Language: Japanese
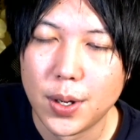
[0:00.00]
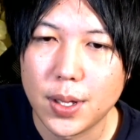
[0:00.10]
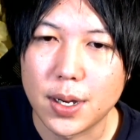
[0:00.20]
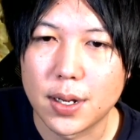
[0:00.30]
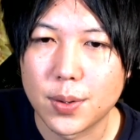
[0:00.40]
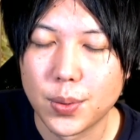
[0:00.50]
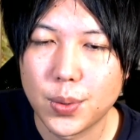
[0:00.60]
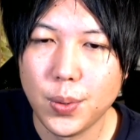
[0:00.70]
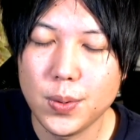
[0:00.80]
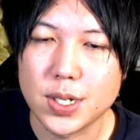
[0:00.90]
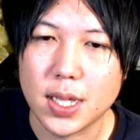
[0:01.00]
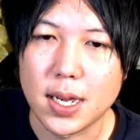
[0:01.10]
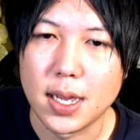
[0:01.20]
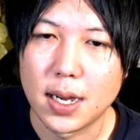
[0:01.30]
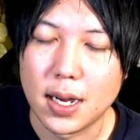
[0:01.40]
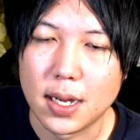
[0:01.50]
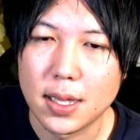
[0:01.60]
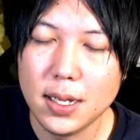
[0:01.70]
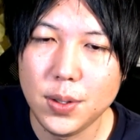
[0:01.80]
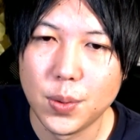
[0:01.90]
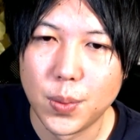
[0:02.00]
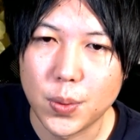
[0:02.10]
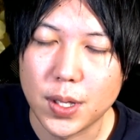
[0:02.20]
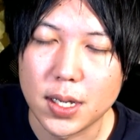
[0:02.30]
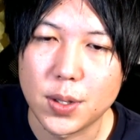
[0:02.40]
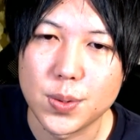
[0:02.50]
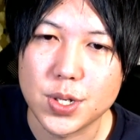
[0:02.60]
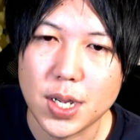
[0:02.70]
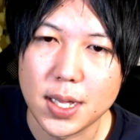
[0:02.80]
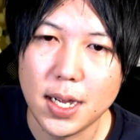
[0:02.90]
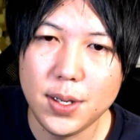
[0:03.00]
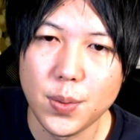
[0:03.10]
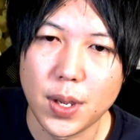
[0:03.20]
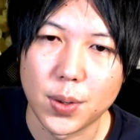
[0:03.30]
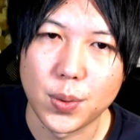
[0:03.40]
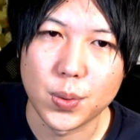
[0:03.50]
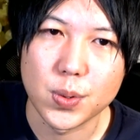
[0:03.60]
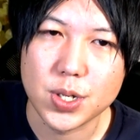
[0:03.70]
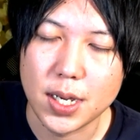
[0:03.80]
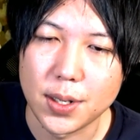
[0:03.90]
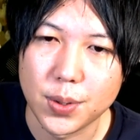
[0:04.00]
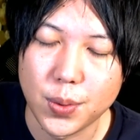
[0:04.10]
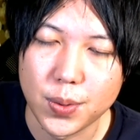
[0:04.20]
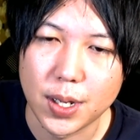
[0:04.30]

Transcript: だからこう、党自体が何を目的として何をやろうとしている党なの